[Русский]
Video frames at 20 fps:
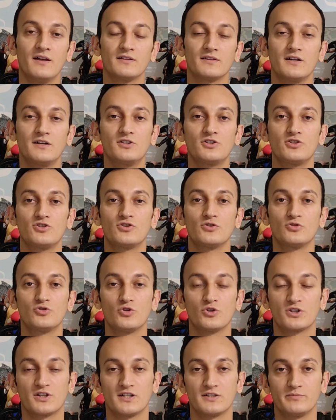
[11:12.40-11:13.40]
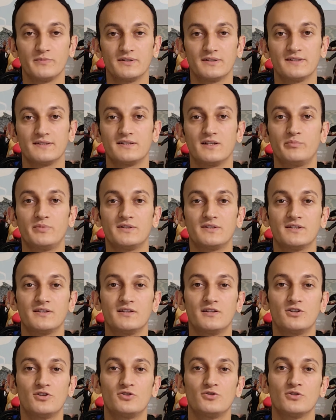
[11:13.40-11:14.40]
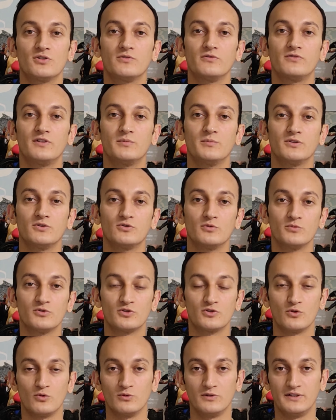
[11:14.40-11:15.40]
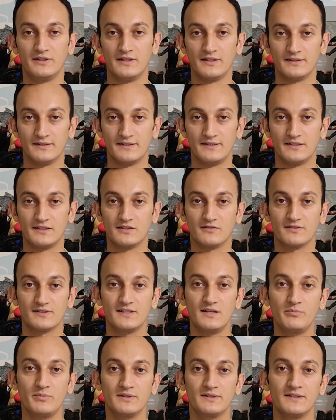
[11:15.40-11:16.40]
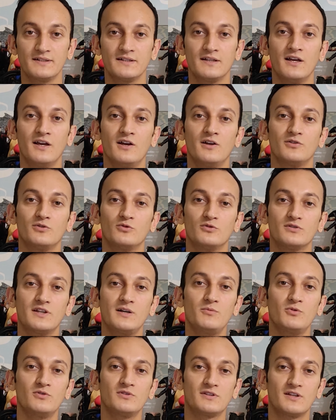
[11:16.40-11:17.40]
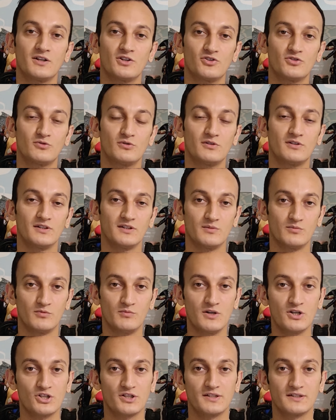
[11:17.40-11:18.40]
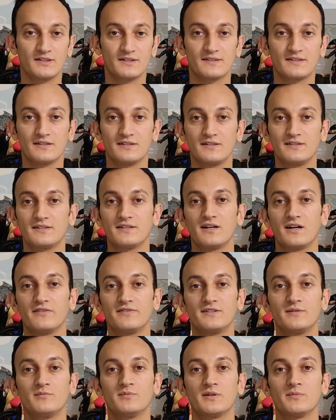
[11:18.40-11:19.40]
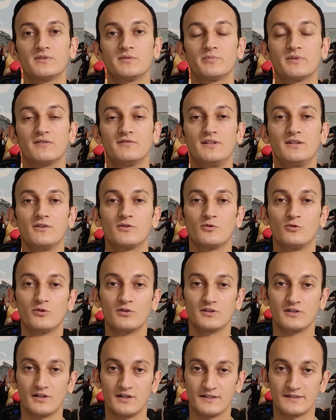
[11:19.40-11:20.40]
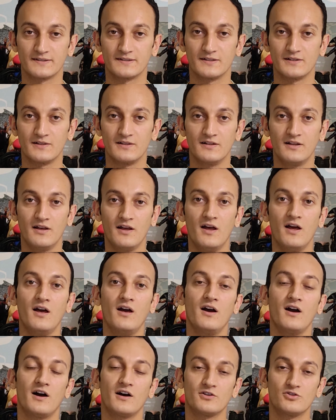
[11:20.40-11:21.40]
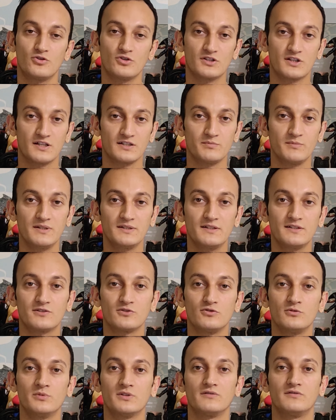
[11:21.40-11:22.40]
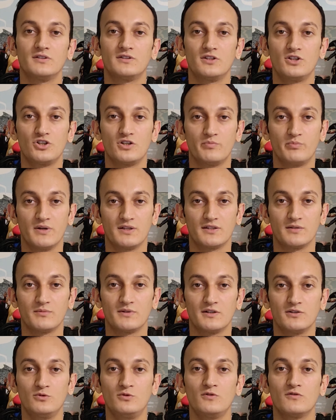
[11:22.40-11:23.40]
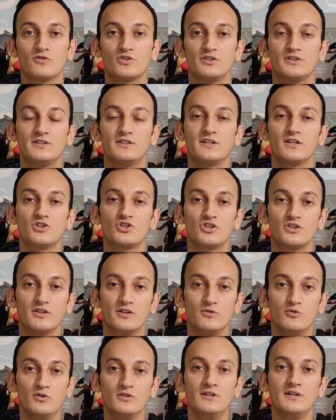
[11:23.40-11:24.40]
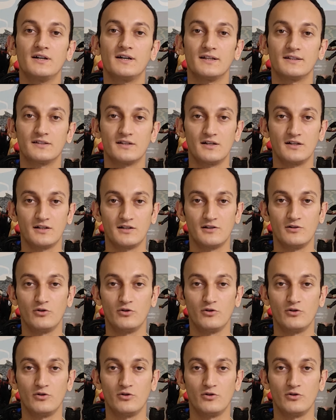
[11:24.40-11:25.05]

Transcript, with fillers: Также еще Джордж Косматос записан режиссером фильма Том «Тумстоун. Легенда Дикого Запада», но там он также только на бумажке, так сказать, а всем там заправлял Курт Рассел. А Джордж Косматос умер в 2005 году в 64 года от рака